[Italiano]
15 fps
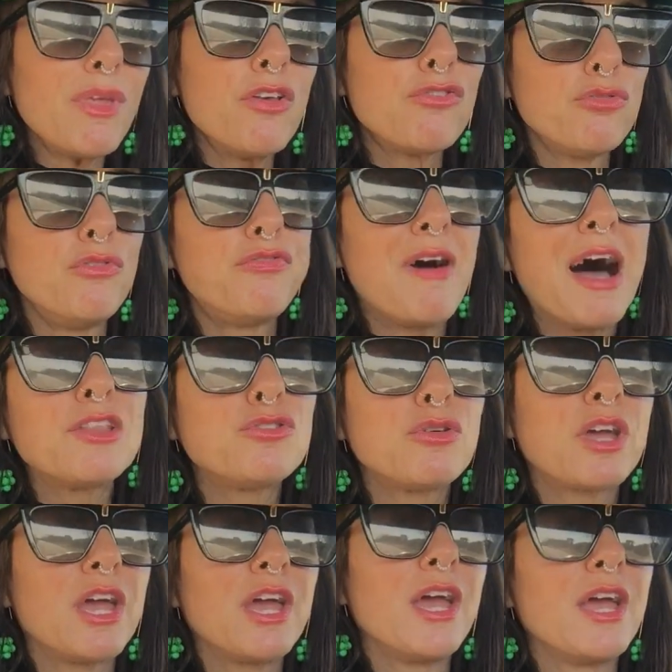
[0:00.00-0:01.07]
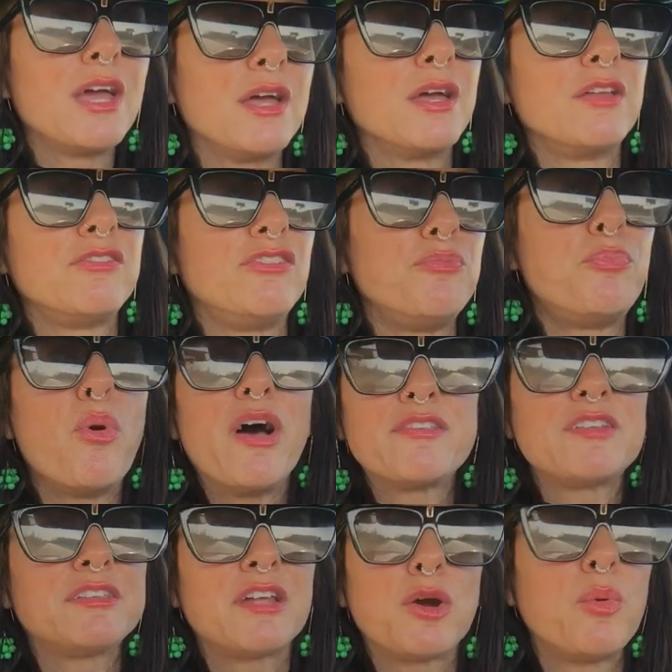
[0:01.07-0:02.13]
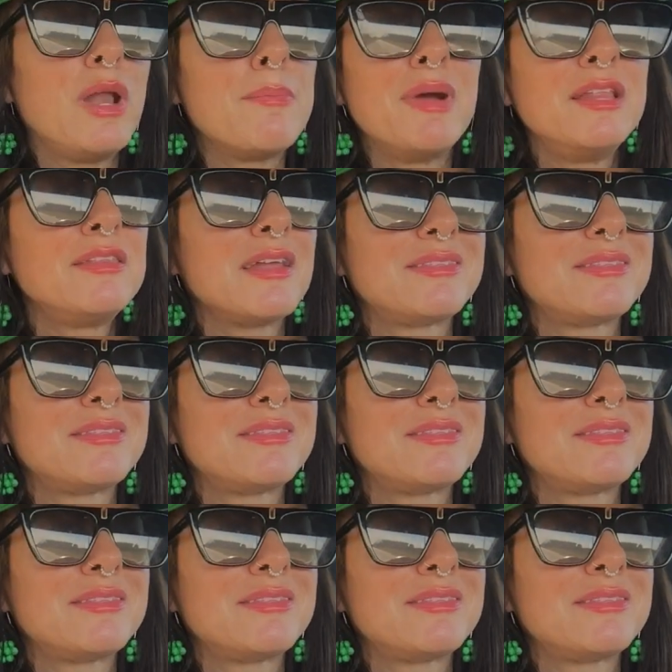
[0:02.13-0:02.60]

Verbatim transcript: sul fatto che eh, si può essere tranquillamente